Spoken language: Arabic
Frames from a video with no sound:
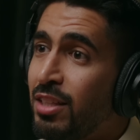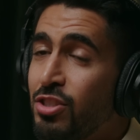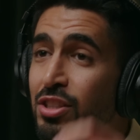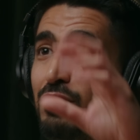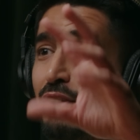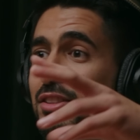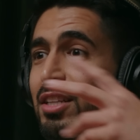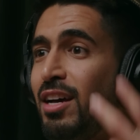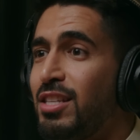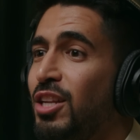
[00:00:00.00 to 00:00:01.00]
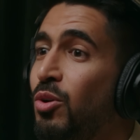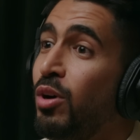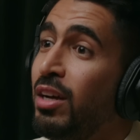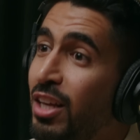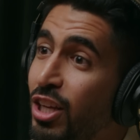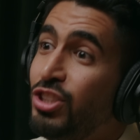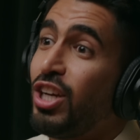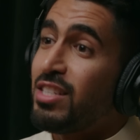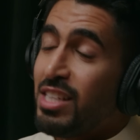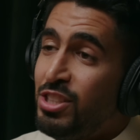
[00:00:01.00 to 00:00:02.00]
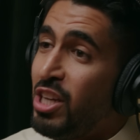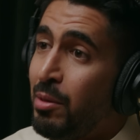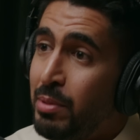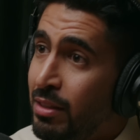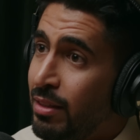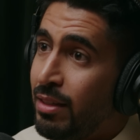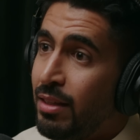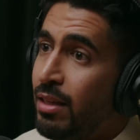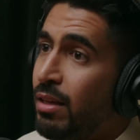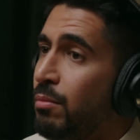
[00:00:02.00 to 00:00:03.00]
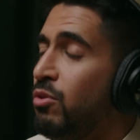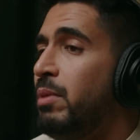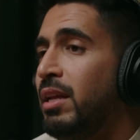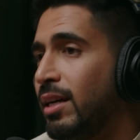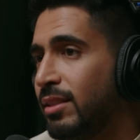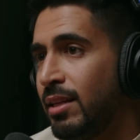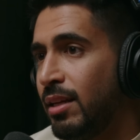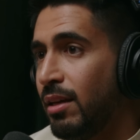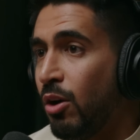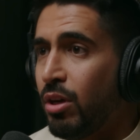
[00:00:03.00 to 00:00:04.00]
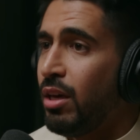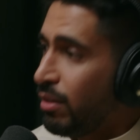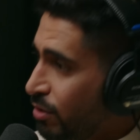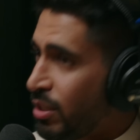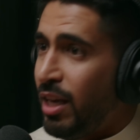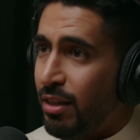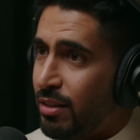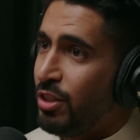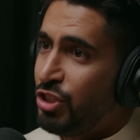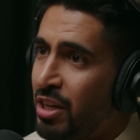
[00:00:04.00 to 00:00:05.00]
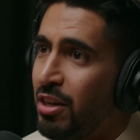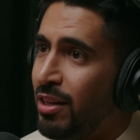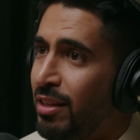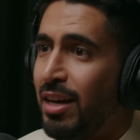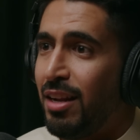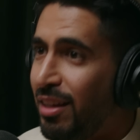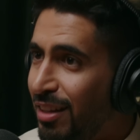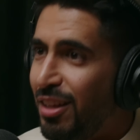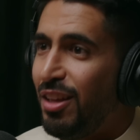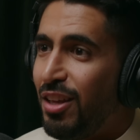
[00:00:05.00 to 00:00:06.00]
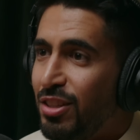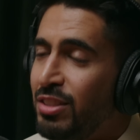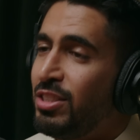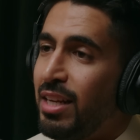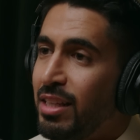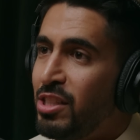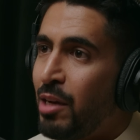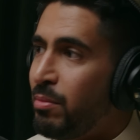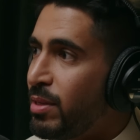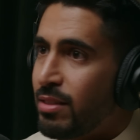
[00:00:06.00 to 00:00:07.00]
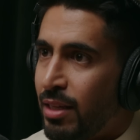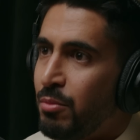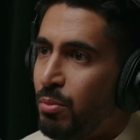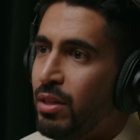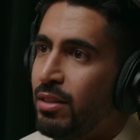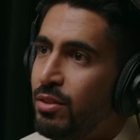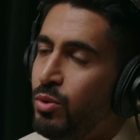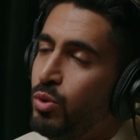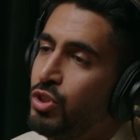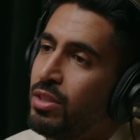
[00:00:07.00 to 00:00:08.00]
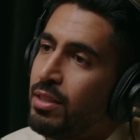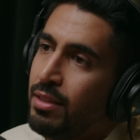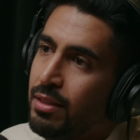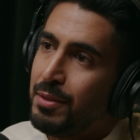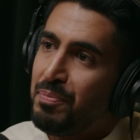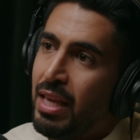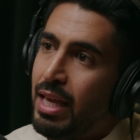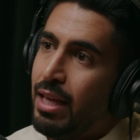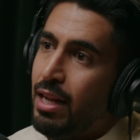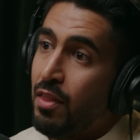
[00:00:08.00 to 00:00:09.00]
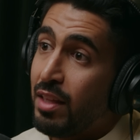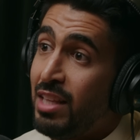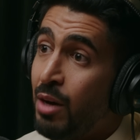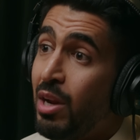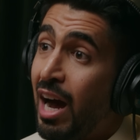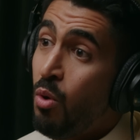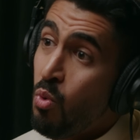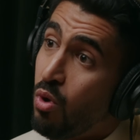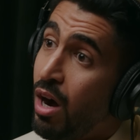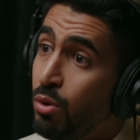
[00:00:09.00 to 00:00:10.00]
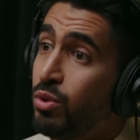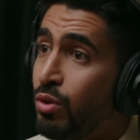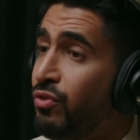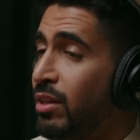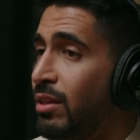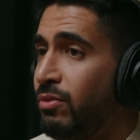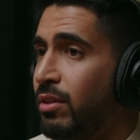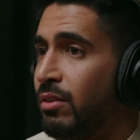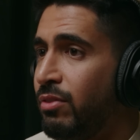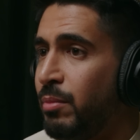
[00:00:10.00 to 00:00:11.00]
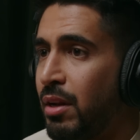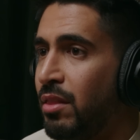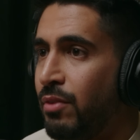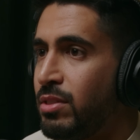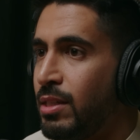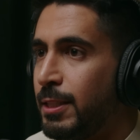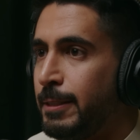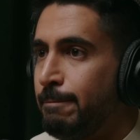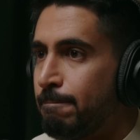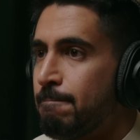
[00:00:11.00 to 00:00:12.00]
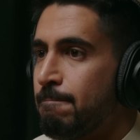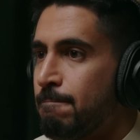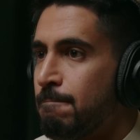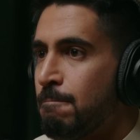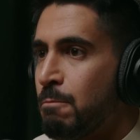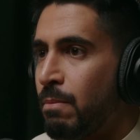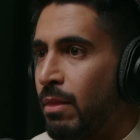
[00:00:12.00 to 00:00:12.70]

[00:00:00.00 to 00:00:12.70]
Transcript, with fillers: تصنيفه عند الناس انه هو شخص ايجابي مو معناته انه اوكي صح يعني جنرالي انا انسان ايجابي بس يعني ممكن تحوشك آه، لحظات داون إيه، او او تكون في في في مرض نفسي يعني انت عملك ان